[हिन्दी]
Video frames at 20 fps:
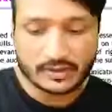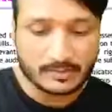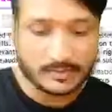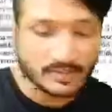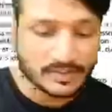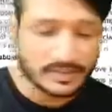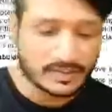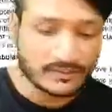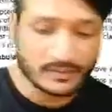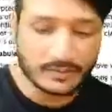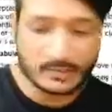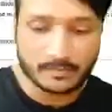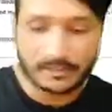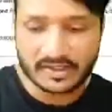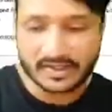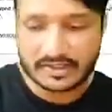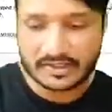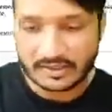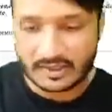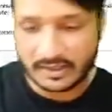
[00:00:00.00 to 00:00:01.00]
ये मैसेज फ्रॉम
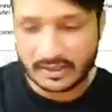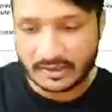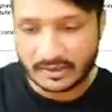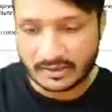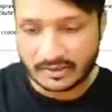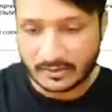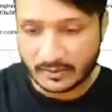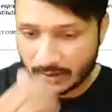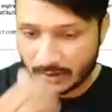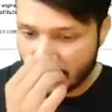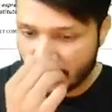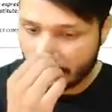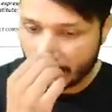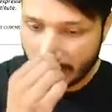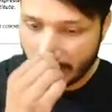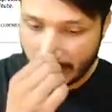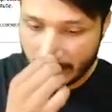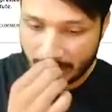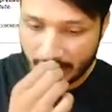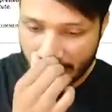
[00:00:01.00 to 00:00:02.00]
प्रेसिडेंट इट्स ओके
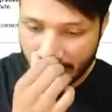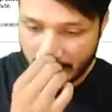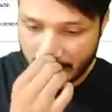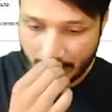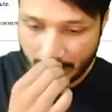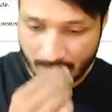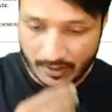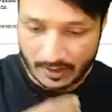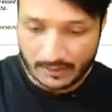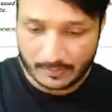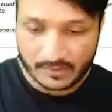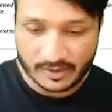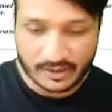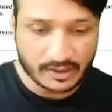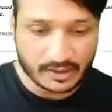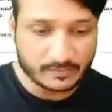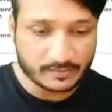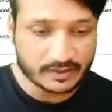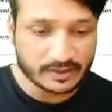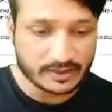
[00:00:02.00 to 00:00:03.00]
वोकेबलरी का पार्ट में
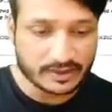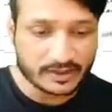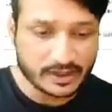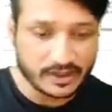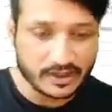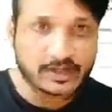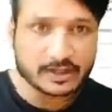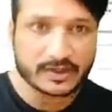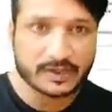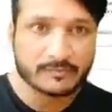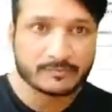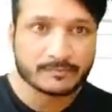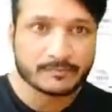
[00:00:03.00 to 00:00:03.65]
यहाँ पे दिया है